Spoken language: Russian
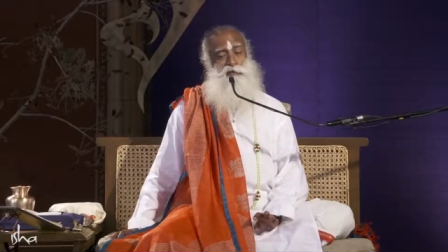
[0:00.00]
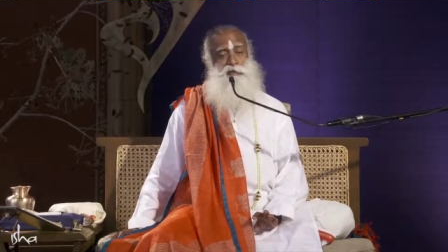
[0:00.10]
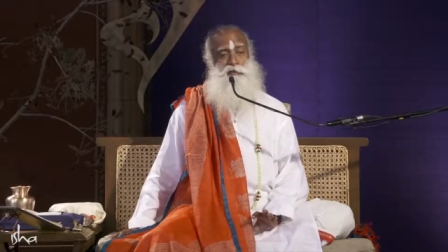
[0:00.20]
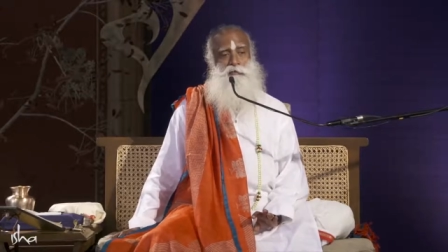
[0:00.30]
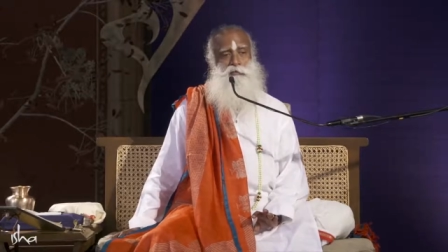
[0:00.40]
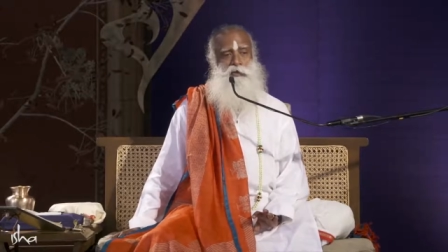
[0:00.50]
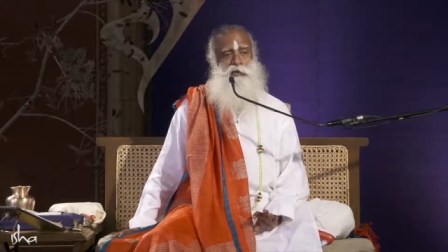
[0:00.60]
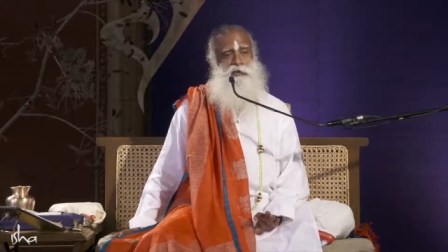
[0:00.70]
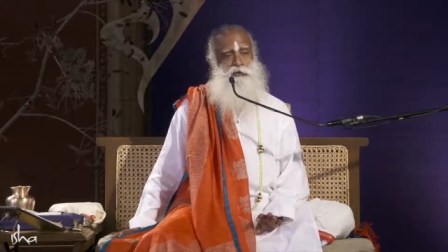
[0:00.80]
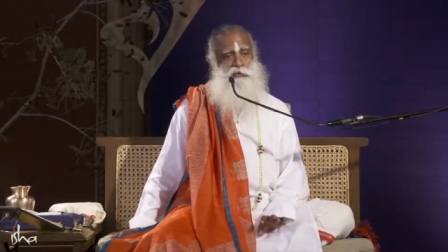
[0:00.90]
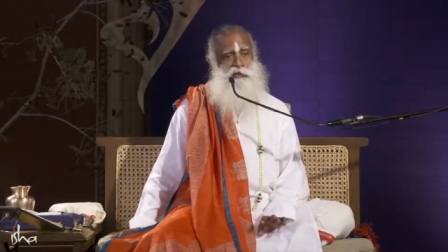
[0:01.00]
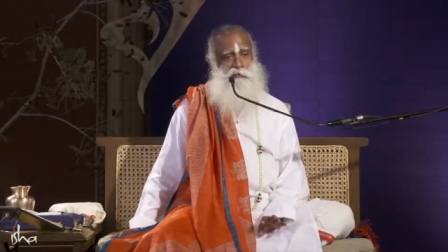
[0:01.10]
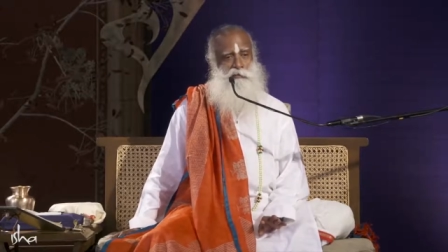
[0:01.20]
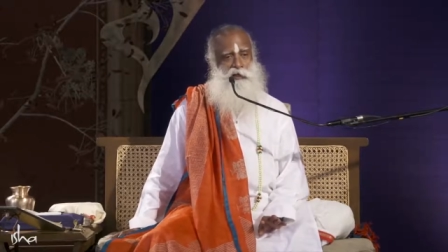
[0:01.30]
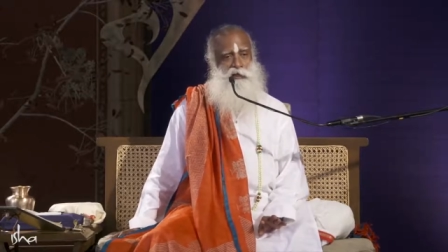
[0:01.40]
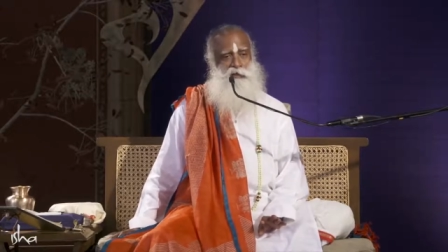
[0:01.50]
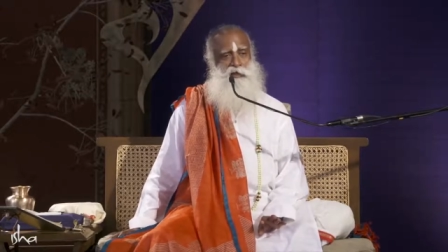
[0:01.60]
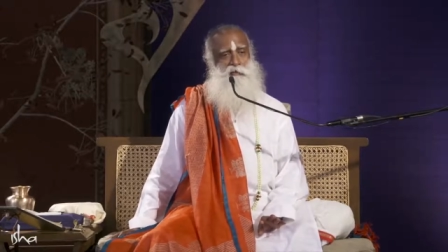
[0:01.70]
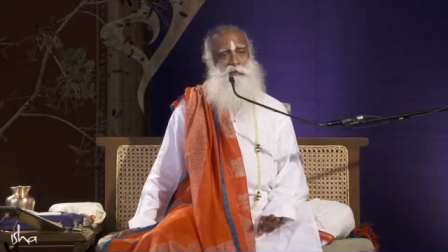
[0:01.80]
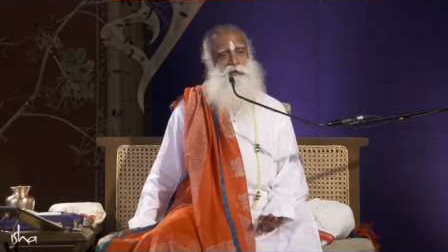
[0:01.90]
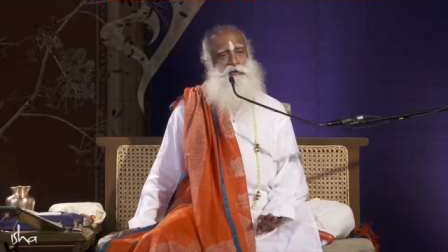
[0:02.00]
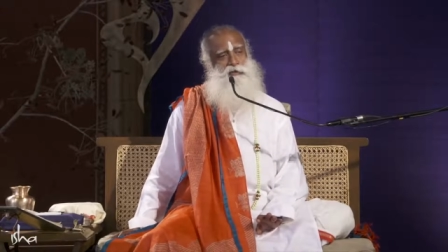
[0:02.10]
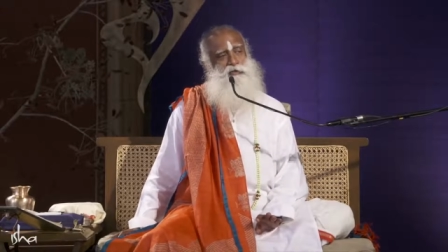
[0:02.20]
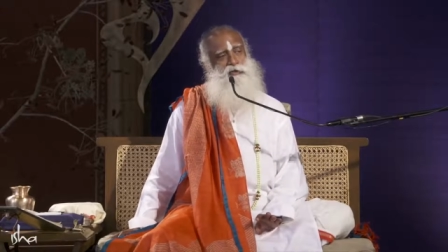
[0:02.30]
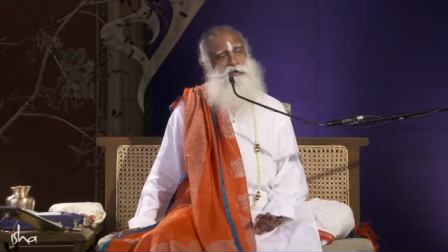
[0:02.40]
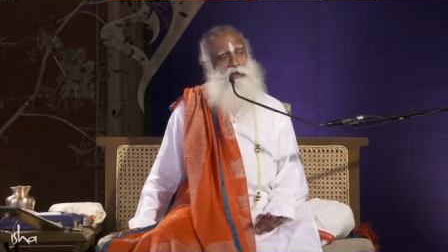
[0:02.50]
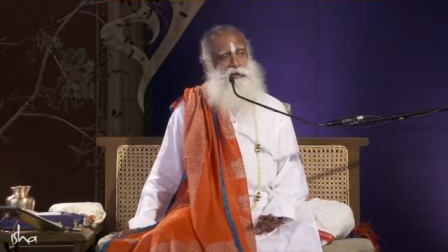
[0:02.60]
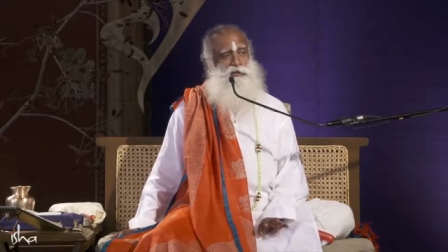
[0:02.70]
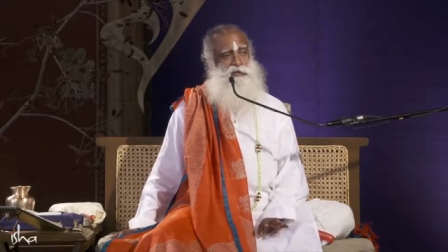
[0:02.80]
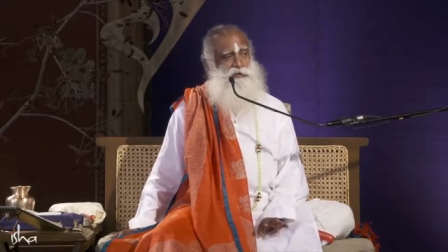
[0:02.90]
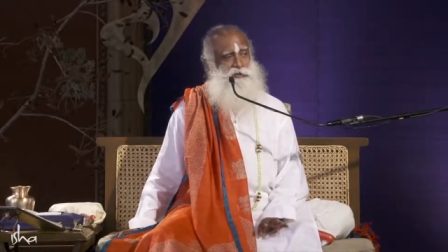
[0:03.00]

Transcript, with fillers: Первым должно жаловаться тело. Это значит, что